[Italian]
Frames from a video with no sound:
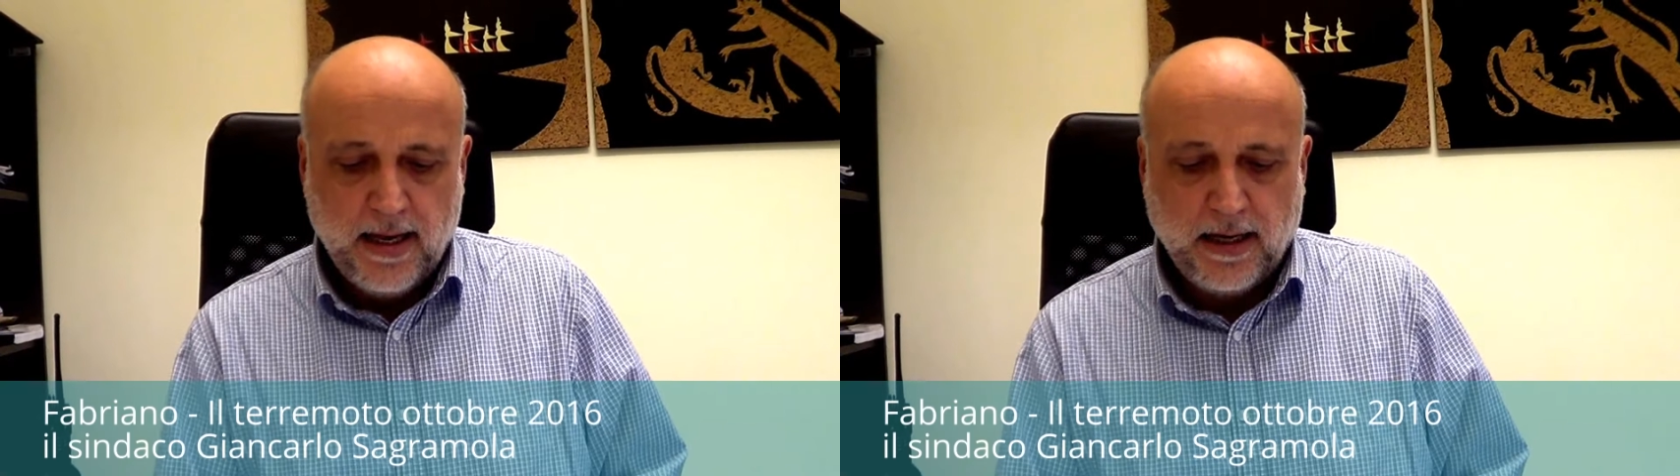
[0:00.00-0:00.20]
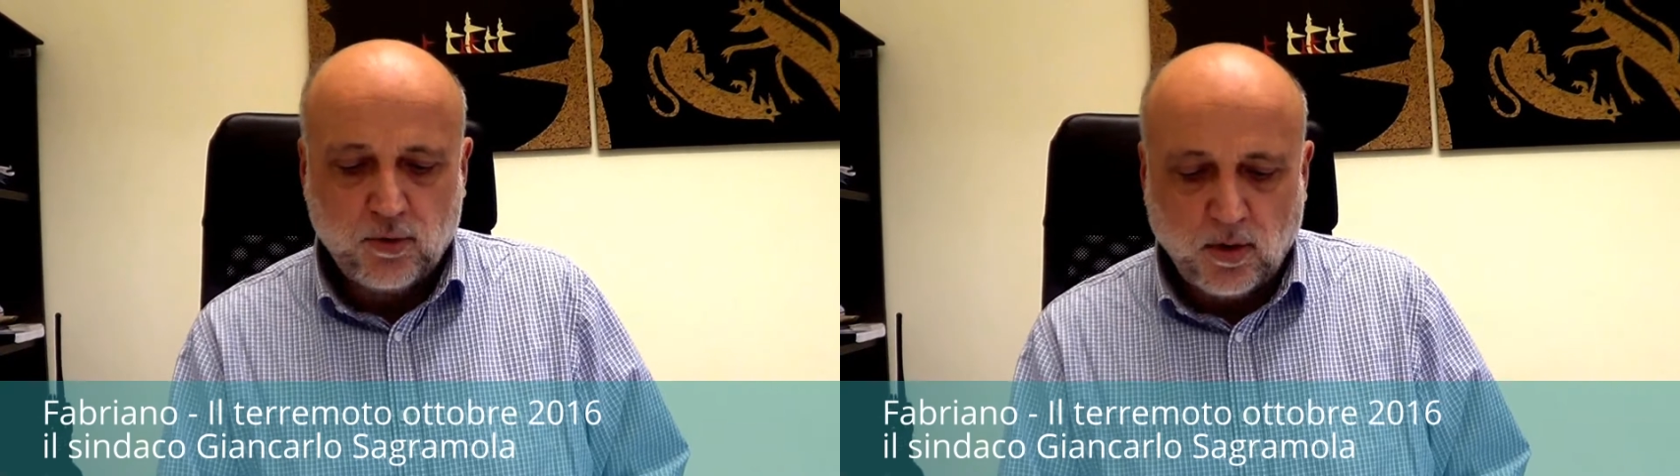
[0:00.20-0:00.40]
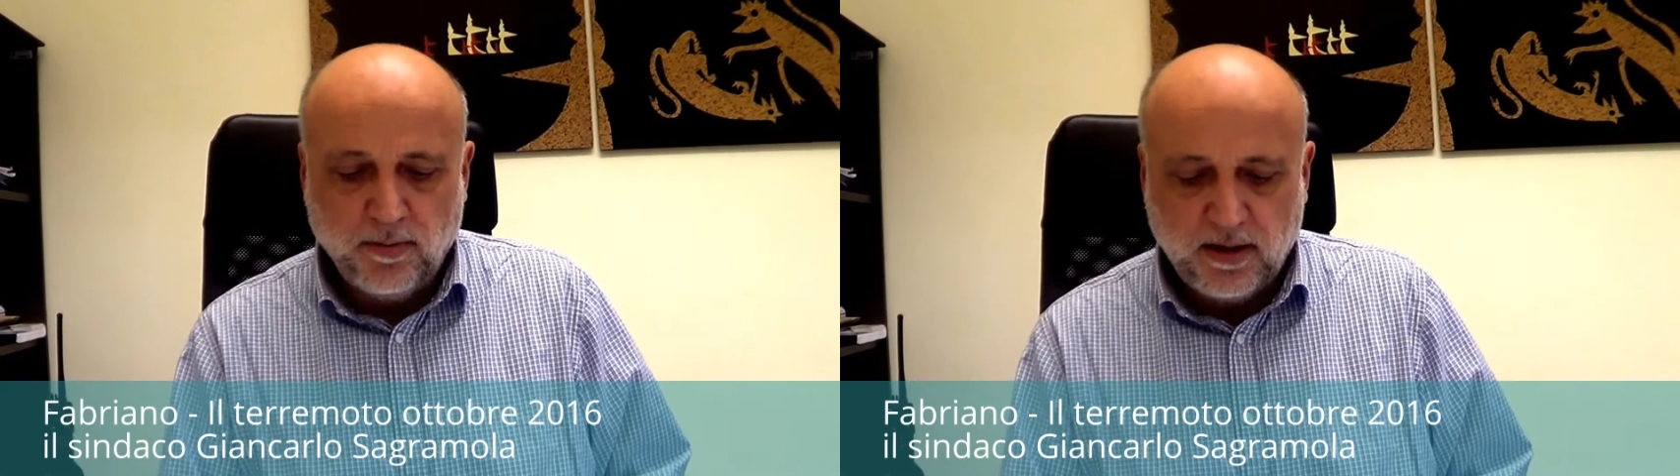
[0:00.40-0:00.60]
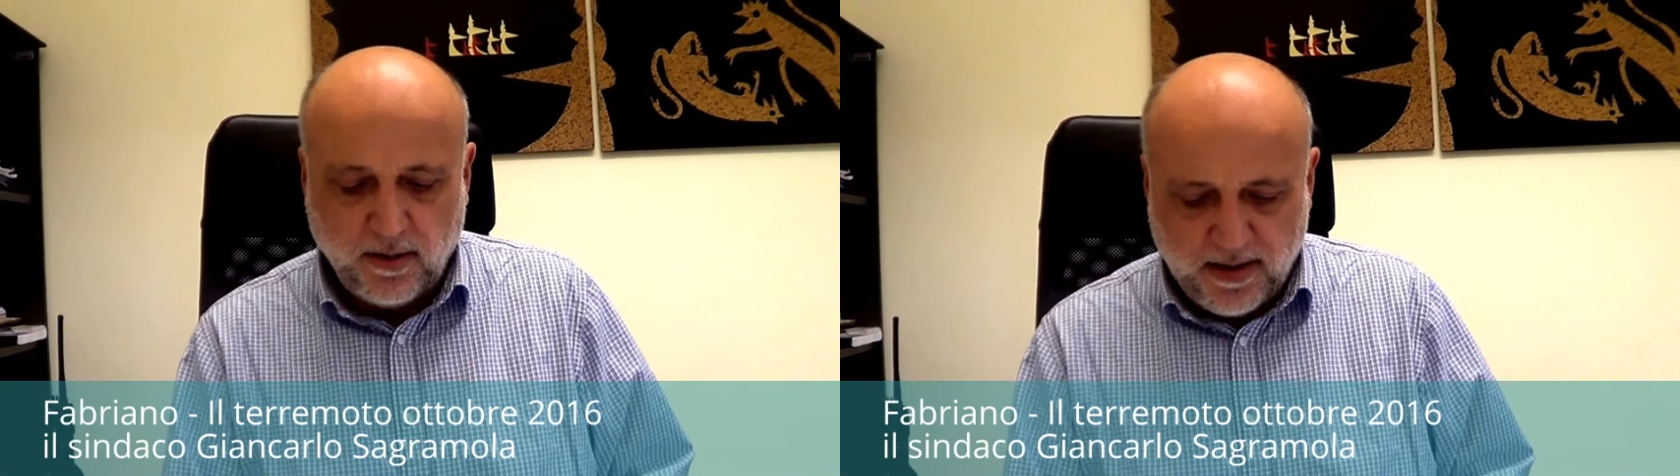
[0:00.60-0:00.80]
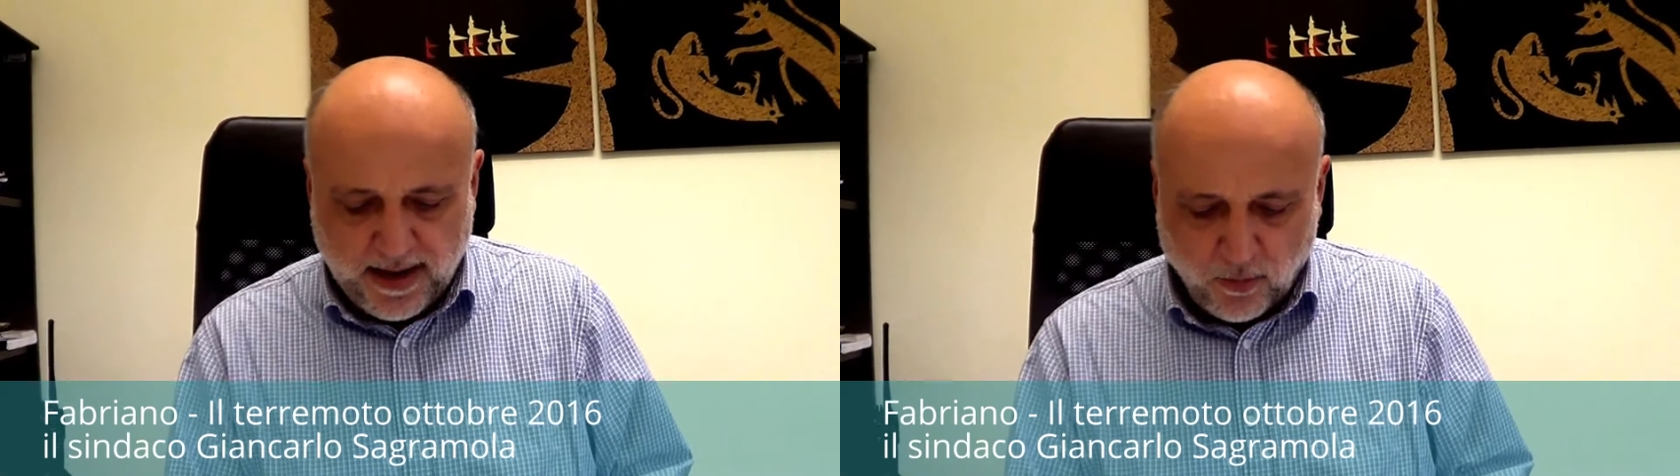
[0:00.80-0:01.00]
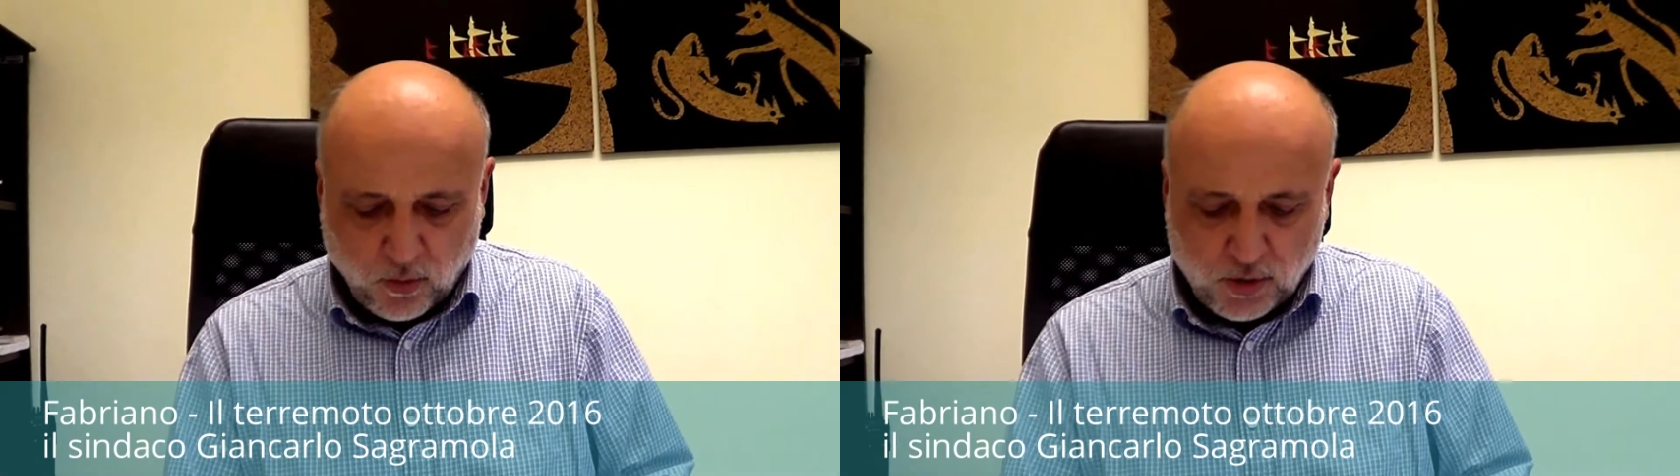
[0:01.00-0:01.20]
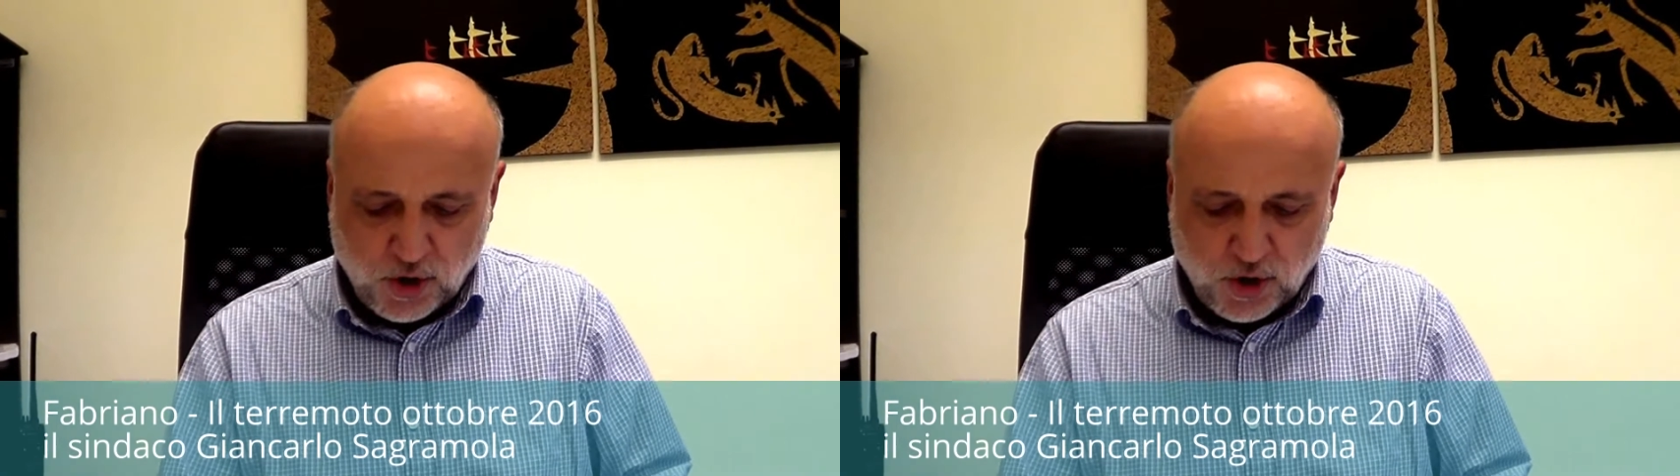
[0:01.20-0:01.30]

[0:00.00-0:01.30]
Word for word: Attualmente abbiamo